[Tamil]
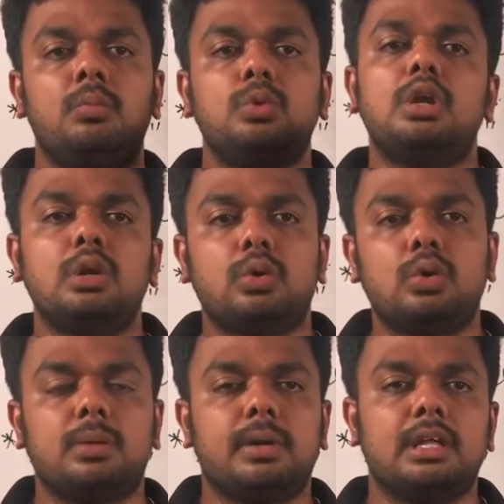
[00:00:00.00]
முதல்
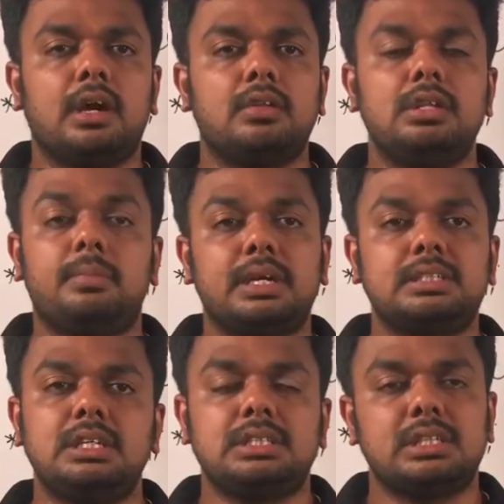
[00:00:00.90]
கூட்டம் அதாவது இந்த
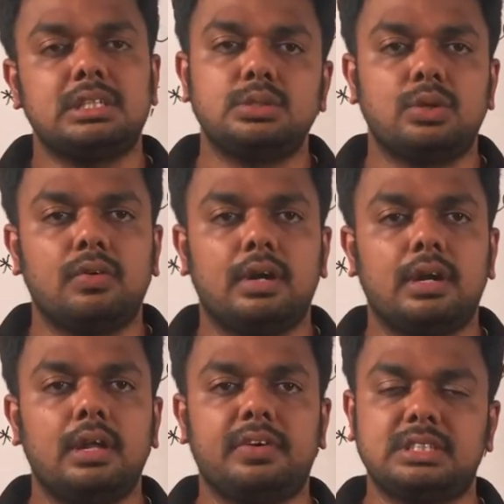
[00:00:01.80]
பட்ஜெட் செஷன்
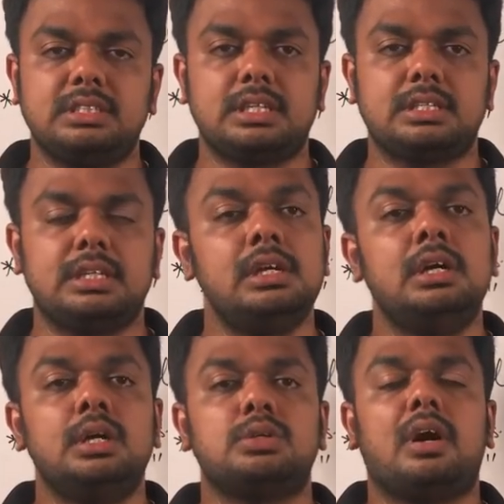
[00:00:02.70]
சொல்லுவாங்கள்ல ஃபஸ்ட்டு செஷன்
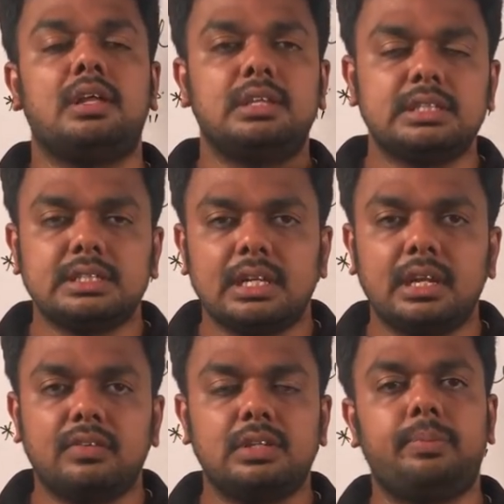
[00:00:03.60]
ஸோ அந்த
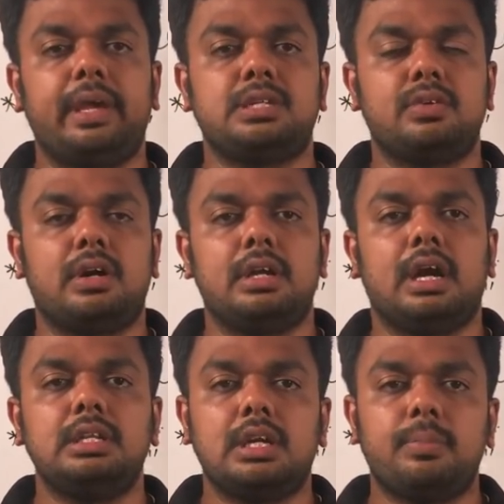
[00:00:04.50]
செஷனில் வந்து பேசுவார்
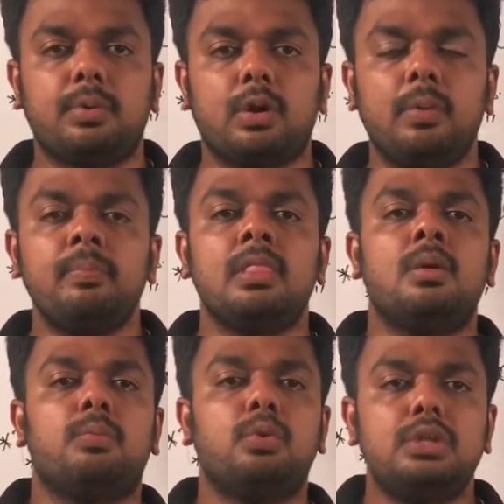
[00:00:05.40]
அதுக்கப்புறம்
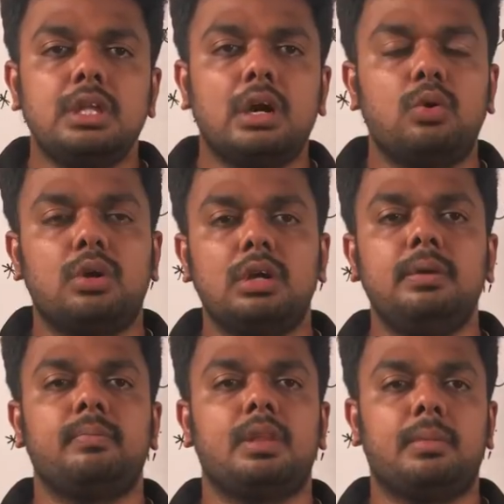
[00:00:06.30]
புதிதாக ஒரு
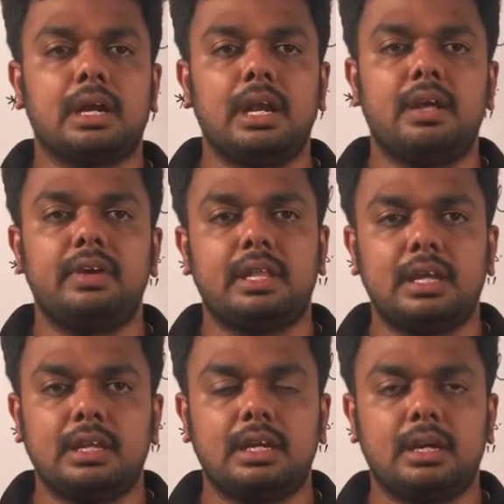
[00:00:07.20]
மக்களவை
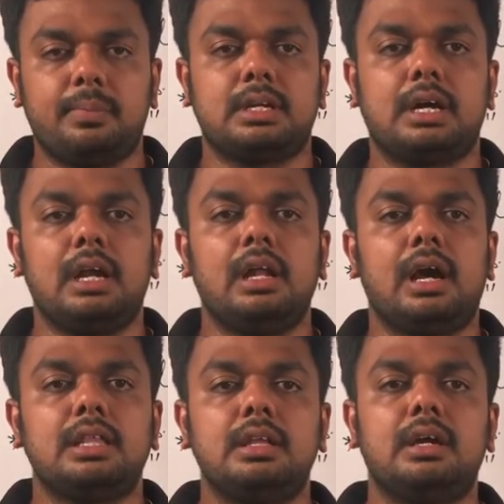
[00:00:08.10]
தேர்ந்தெடுக்கப்பட்டால்
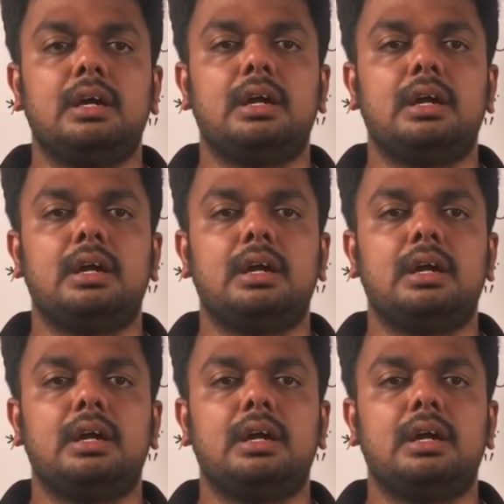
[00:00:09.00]
அந்த